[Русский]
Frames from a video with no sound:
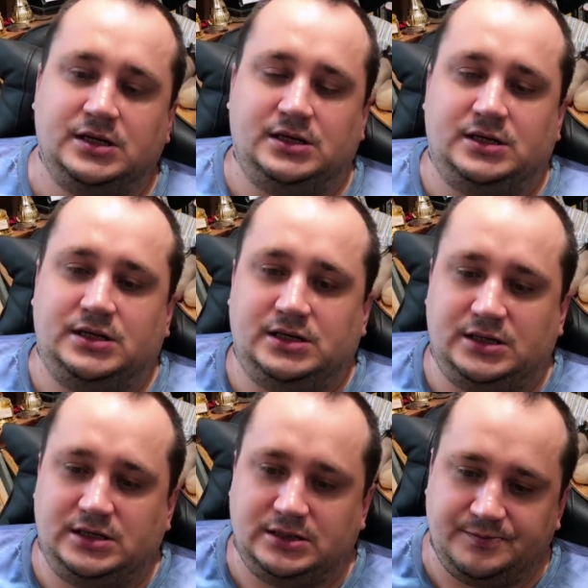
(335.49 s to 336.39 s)

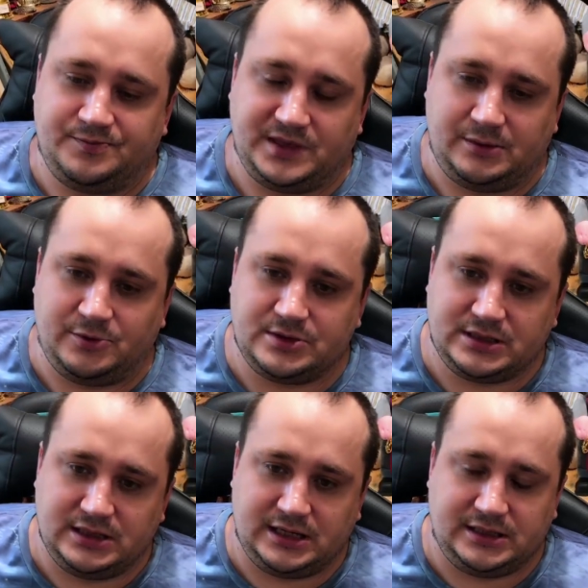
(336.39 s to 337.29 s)
А, на мой
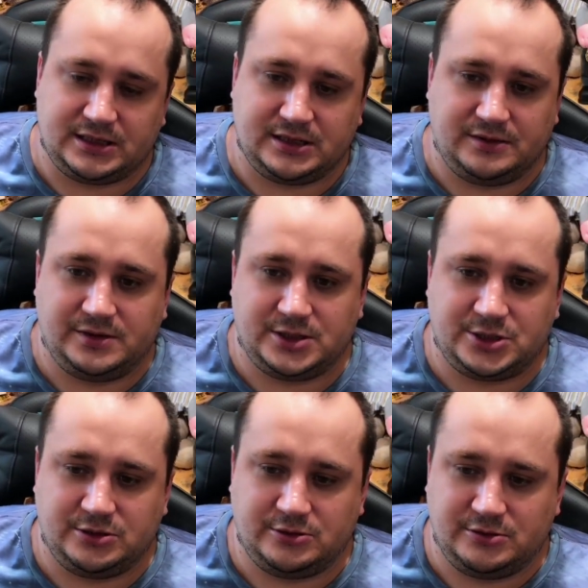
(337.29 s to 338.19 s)
взгляд, ярко
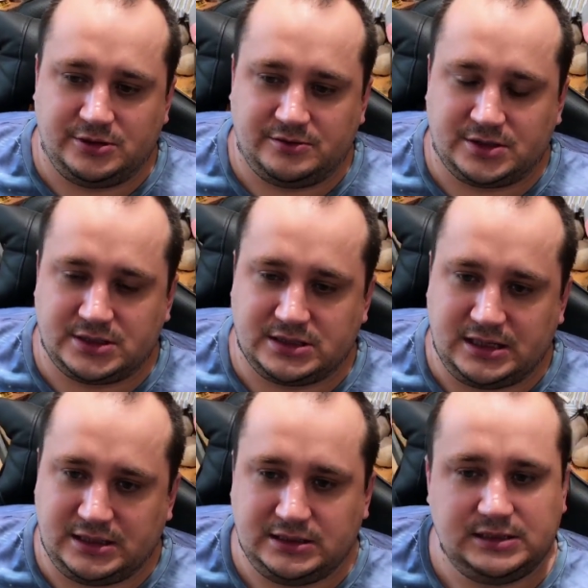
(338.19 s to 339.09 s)
выраженный
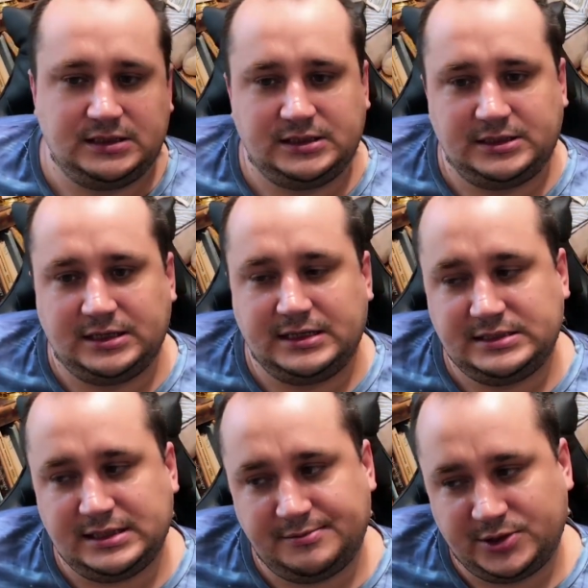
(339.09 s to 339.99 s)
универсал –
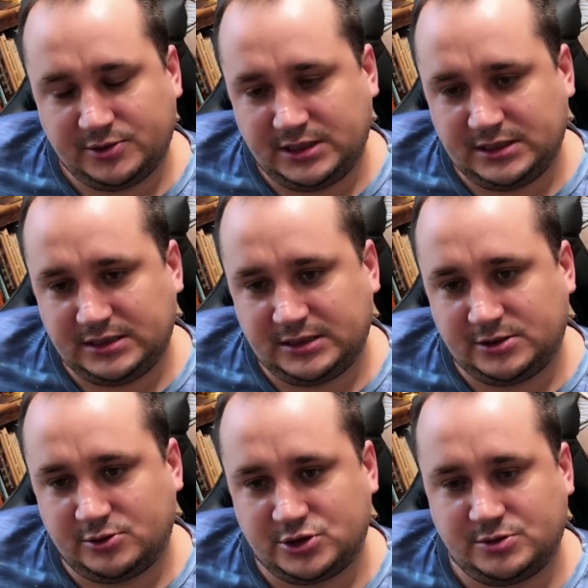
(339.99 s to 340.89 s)
Хотя многие, наверное,
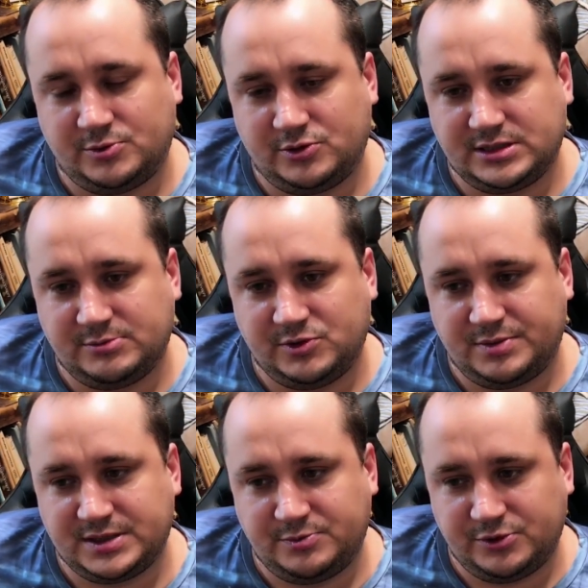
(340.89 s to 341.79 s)
тоже могут со мной
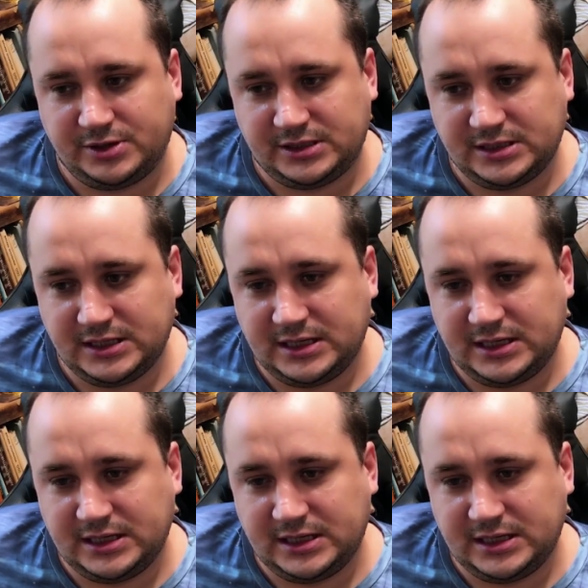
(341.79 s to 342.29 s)
поспорить.